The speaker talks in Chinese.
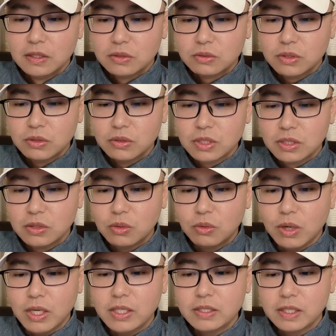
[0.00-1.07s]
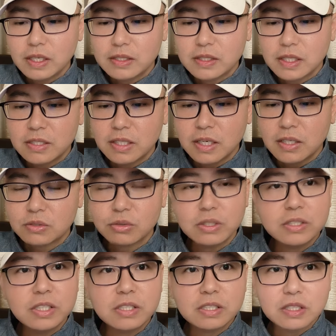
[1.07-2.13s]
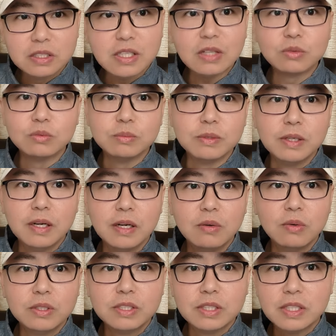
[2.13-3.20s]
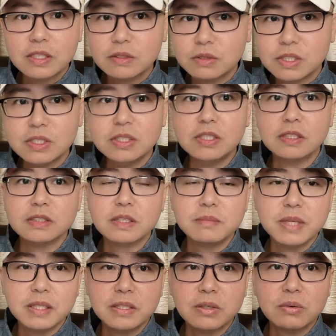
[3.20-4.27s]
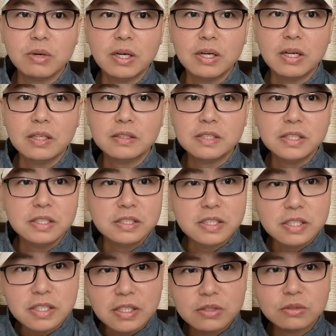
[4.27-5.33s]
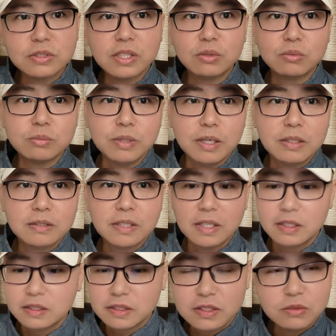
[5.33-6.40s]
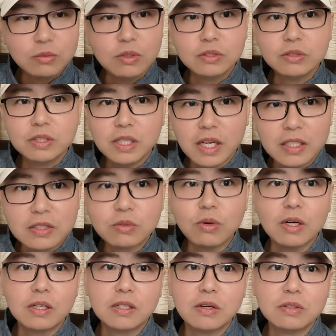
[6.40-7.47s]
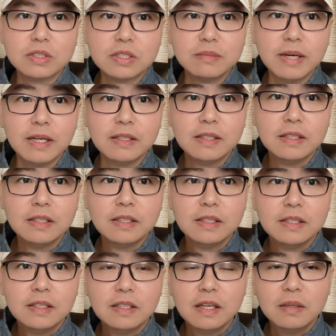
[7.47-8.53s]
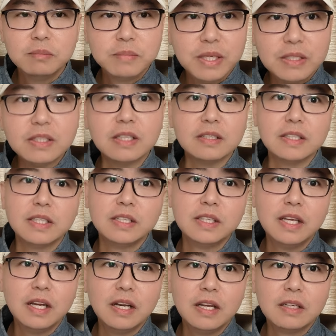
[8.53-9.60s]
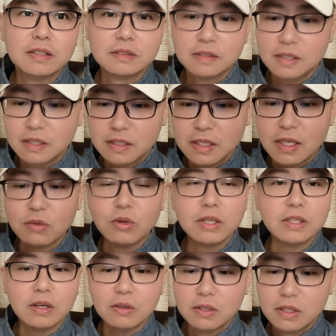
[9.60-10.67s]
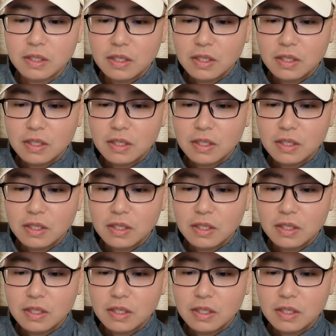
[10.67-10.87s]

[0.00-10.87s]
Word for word: 所以有可能华裔带来灾难啊，所以这是个大赌博。我现在就提醒在缅甸华人，你现在就是在赌博啊！我觉得还是广而告之吧，啊，别等那一天了啊，赶快逃！